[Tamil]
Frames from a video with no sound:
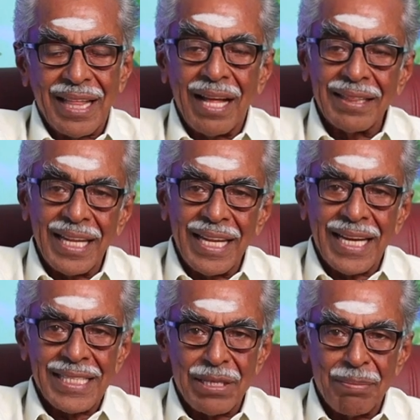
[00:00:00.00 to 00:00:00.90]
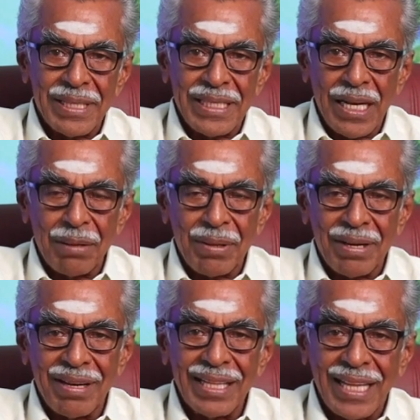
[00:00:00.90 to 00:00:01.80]
தான் தன்னை கஷ்டப்படுத்தினாலும்
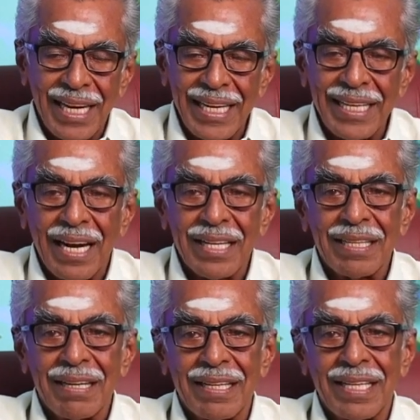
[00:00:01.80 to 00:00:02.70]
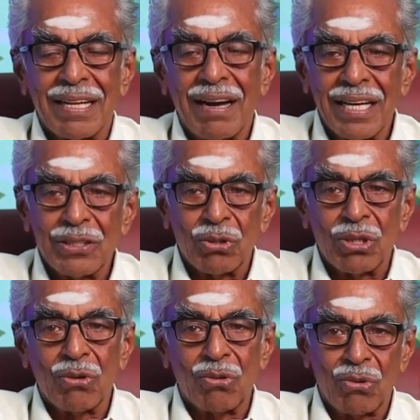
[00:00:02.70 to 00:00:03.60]
பரவாயில்ல தன்னைட்டு அடுத்த ஆளுகளுக்காக
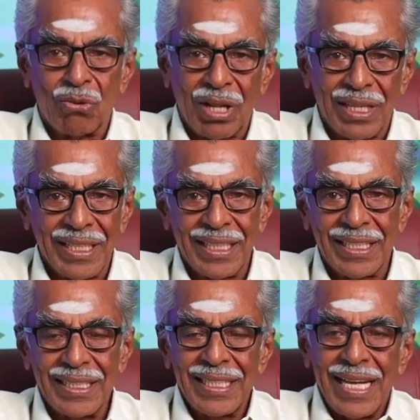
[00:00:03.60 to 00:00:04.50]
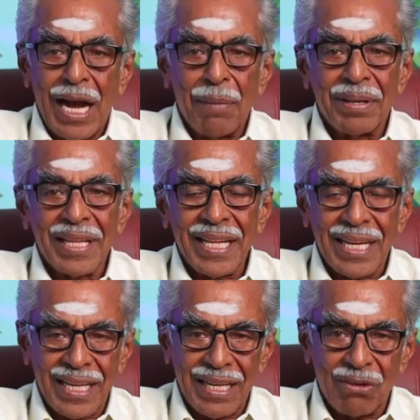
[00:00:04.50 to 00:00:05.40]
தொந்தரவு கொடுக்கக்கூடாது அப்படிங்கிற
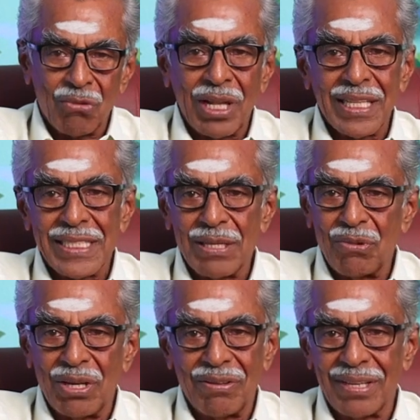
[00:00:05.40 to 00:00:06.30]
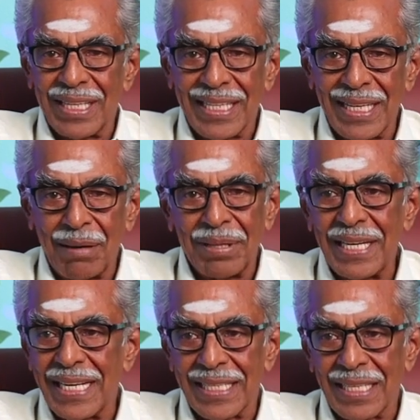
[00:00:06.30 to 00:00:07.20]
குணாதிசயம் உள்ளவர்களுக்கு
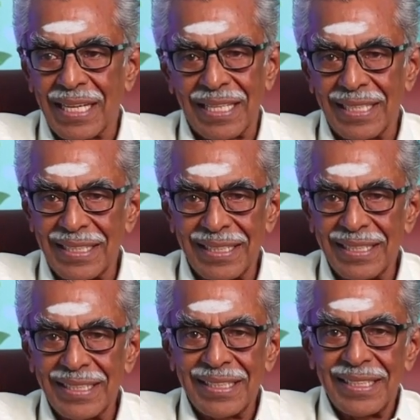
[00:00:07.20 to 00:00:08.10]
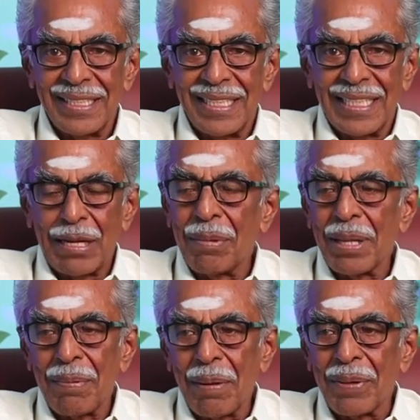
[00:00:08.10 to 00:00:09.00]
அப்படின்னு எடுத்திருக்காரு
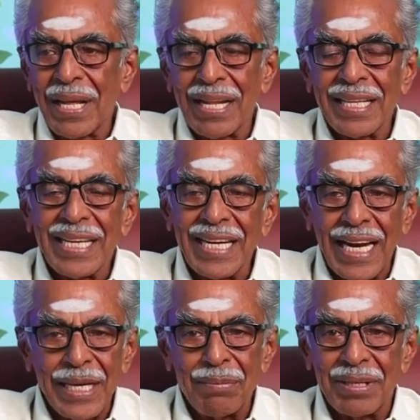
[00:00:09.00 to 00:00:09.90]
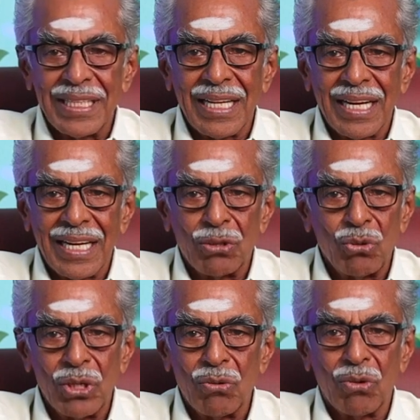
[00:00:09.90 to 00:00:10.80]
நம்மளே பார்ப்போம் யாராவது கீழே அடிபட்டுட்டாங்கன்னா
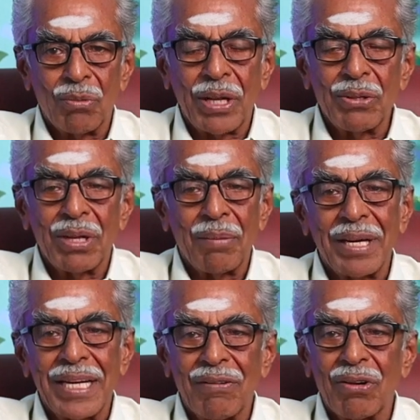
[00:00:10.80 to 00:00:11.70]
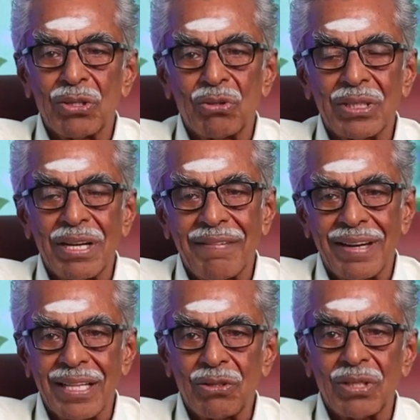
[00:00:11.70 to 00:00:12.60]
தூக்கி விடுவோம்னா ஐயோ நம்மளிட்ட அவங்களுக்கு தொந்தரவு
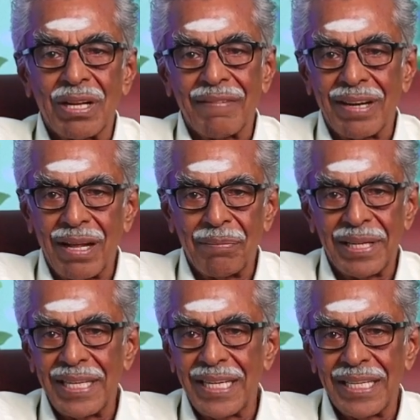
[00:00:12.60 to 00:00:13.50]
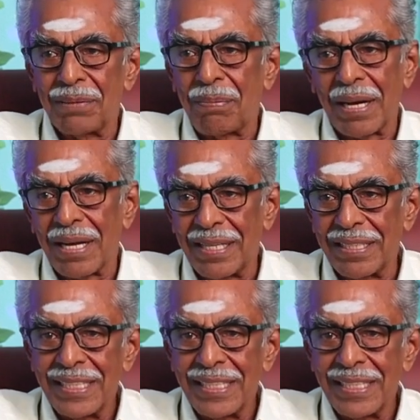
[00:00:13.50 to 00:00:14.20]
வேணாம் தொந்தரவு வேணாம் அப்படின்னு எடுத்துப்பாங்க